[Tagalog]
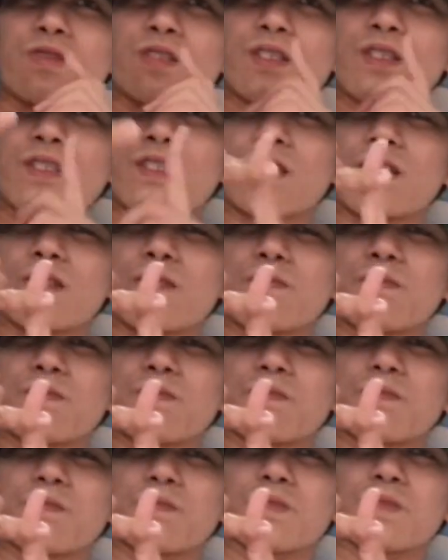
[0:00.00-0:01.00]
trip,
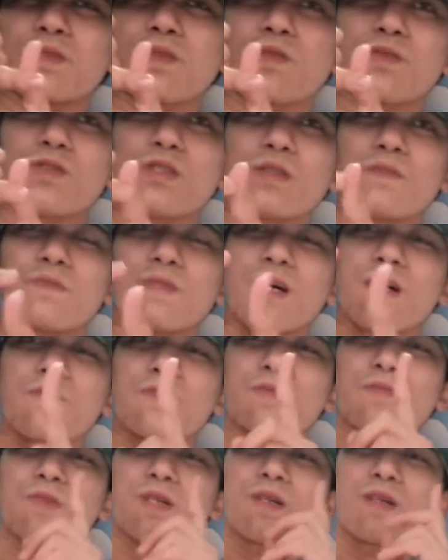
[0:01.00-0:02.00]
road trip
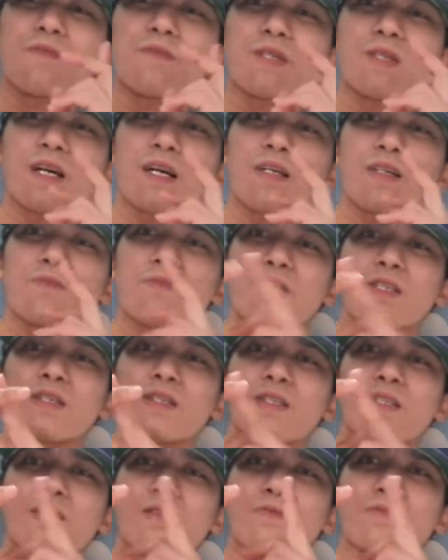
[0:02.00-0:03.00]
namin mga
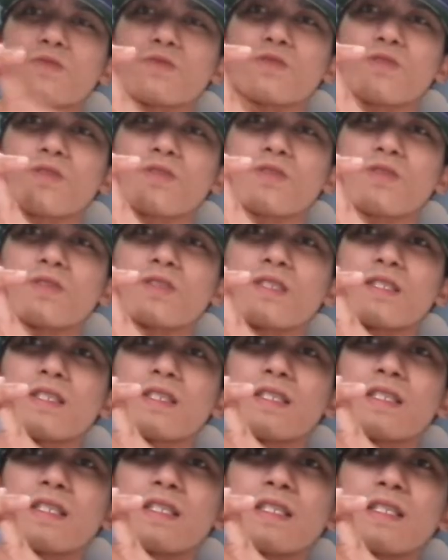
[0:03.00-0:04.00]
magkakaibigan na motor.
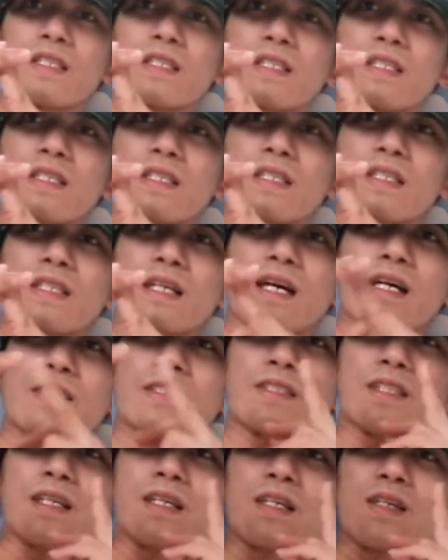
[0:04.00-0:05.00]

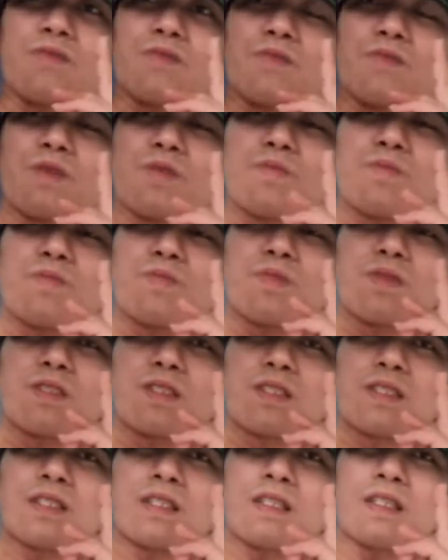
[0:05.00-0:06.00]
Kahit saan kami mag
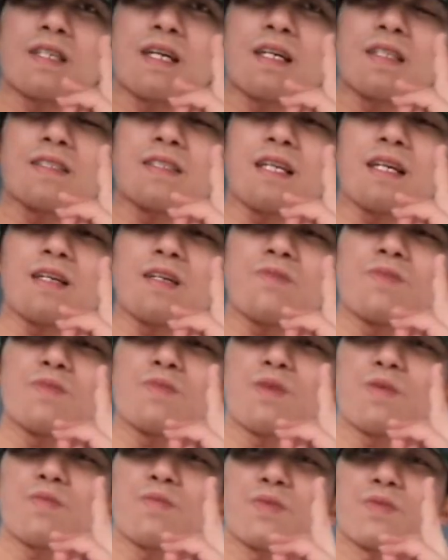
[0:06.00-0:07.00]
kahit saan kami
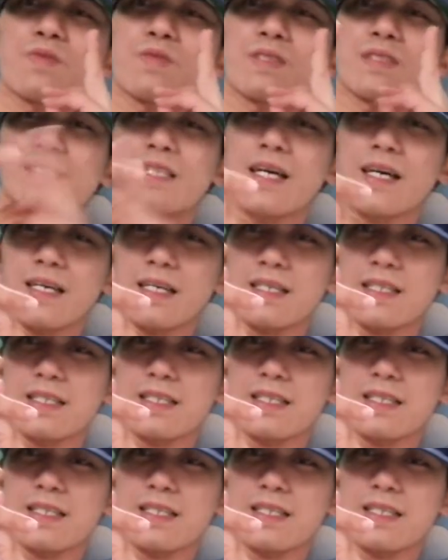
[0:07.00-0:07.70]
magpunta.